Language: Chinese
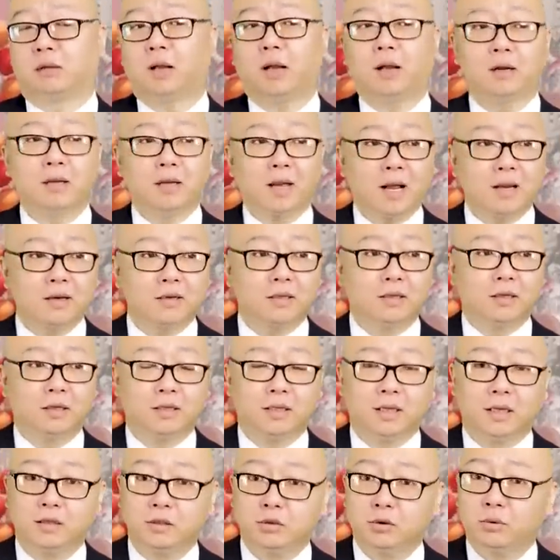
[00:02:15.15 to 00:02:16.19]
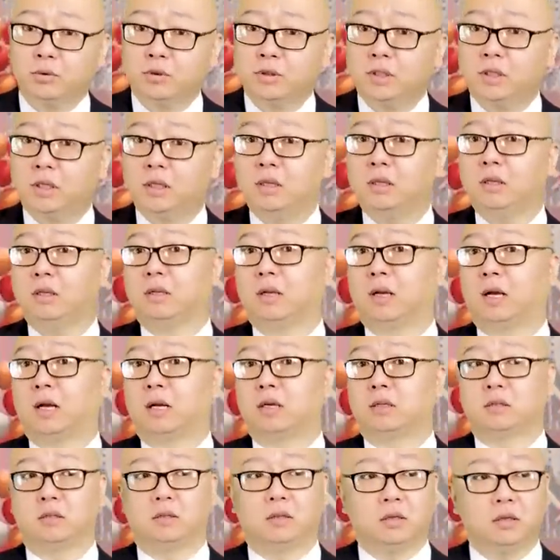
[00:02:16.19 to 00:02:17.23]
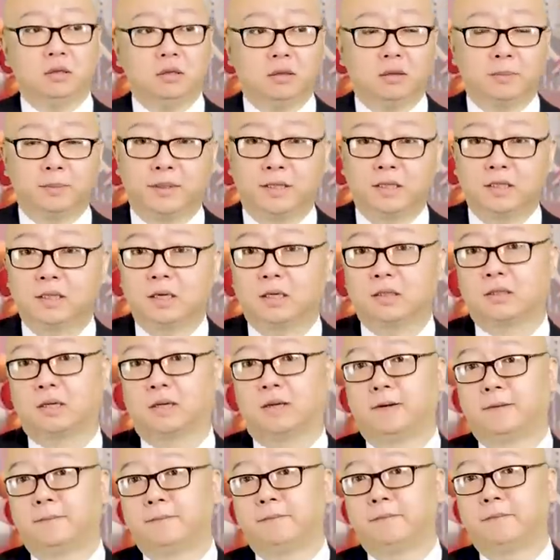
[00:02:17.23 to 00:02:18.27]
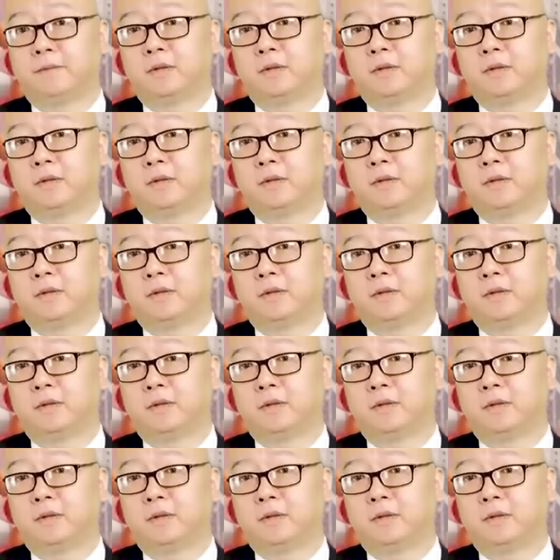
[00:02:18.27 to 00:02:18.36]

他干这个研究基地啊是特别擅长，